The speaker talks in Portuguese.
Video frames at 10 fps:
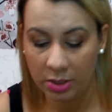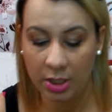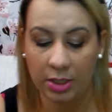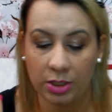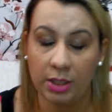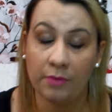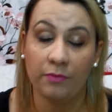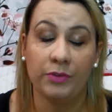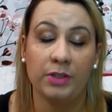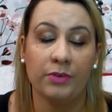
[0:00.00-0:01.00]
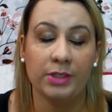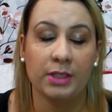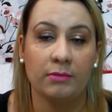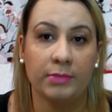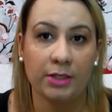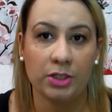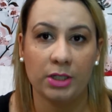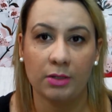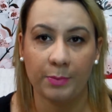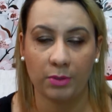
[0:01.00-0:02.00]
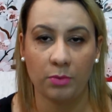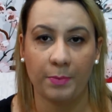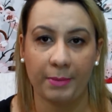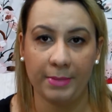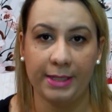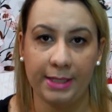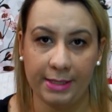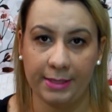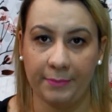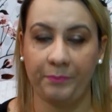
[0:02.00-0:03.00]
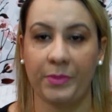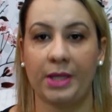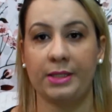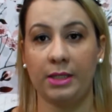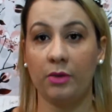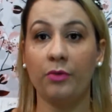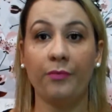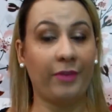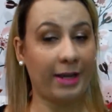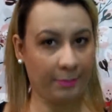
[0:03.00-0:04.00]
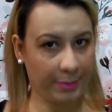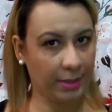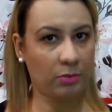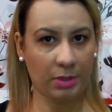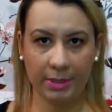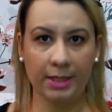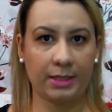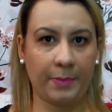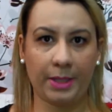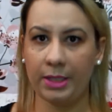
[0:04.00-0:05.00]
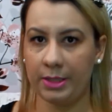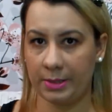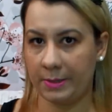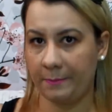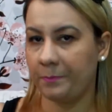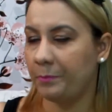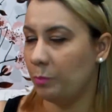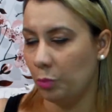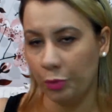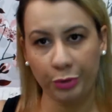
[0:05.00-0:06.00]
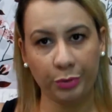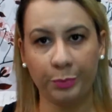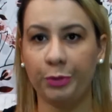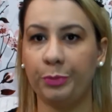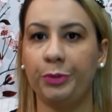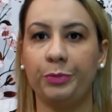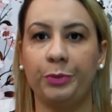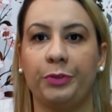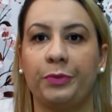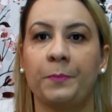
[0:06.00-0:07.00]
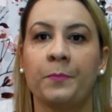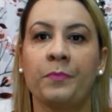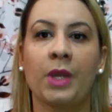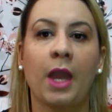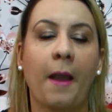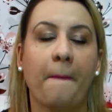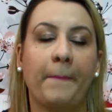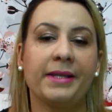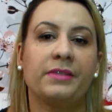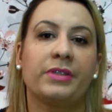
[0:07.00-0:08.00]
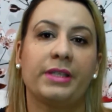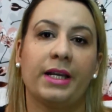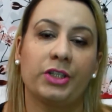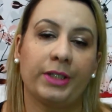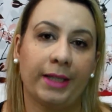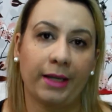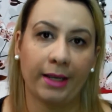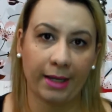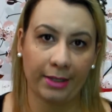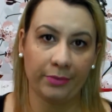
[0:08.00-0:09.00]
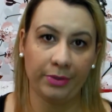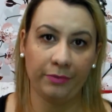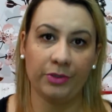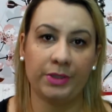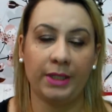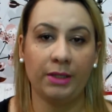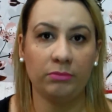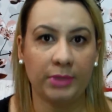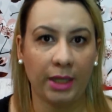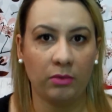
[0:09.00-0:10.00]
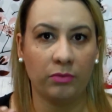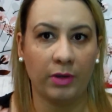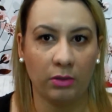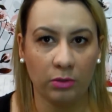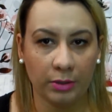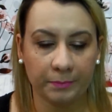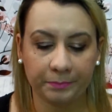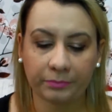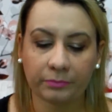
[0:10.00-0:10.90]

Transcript: Gente, se você não tem dinheiro para comprar melissa, assim, vale a pena comprar melissa para criança. Muito, muito, muito, muito. Mas se você acha que tá caro e você não tem o valor,